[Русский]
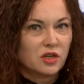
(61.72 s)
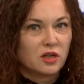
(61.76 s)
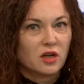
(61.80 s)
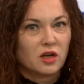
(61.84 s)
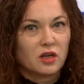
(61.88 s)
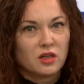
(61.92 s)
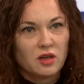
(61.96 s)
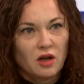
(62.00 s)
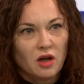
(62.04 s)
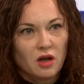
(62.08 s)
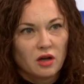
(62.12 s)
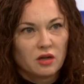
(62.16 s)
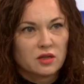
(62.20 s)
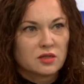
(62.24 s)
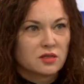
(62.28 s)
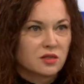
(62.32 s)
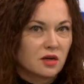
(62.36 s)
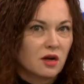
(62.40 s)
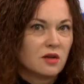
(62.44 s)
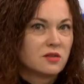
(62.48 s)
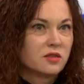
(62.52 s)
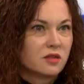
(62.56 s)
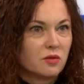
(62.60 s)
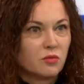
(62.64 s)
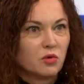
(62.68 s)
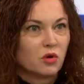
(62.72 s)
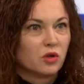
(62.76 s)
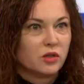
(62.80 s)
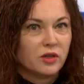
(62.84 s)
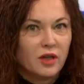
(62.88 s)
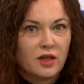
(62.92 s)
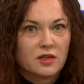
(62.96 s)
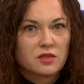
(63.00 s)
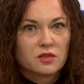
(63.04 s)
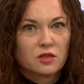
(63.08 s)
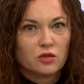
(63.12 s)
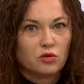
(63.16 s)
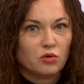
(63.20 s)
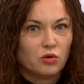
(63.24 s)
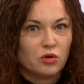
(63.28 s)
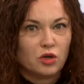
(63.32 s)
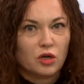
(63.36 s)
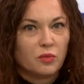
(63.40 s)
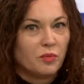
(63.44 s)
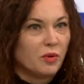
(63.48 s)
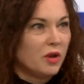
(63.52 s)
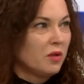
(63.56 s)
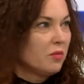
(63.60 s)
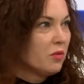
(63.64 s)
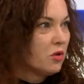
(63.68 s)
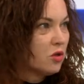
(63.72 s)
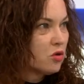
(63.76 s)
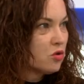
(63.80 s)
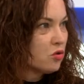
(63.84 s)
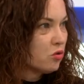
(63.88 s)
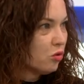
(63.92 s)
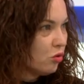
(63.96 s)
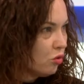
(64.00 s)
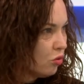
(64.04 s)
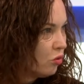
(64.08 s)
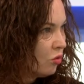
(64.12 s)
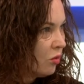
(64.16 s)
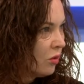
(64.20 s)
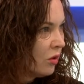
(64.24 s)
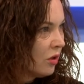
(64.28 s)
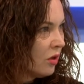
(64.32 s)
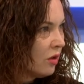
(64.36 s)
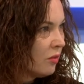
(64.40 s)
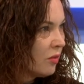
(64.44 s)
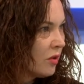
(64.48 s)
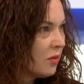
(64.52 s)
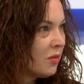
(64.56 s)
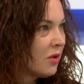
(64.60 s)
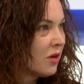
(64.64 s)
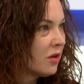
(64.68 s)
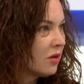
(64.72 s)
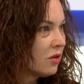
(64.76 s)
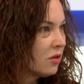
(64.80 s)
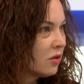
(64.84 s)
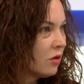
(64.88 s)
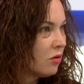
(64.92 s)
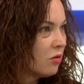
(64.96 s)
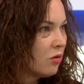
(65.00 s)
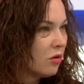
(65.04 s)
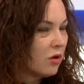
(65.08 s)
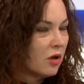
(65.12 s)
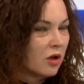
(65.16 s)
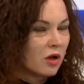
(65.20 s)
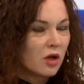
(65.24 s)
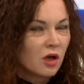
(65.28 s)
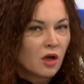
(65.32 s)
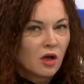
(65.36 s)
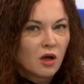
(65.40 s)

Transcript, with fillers: как я к израильскому Кнесседу или к племени Зулу. Примерно такое.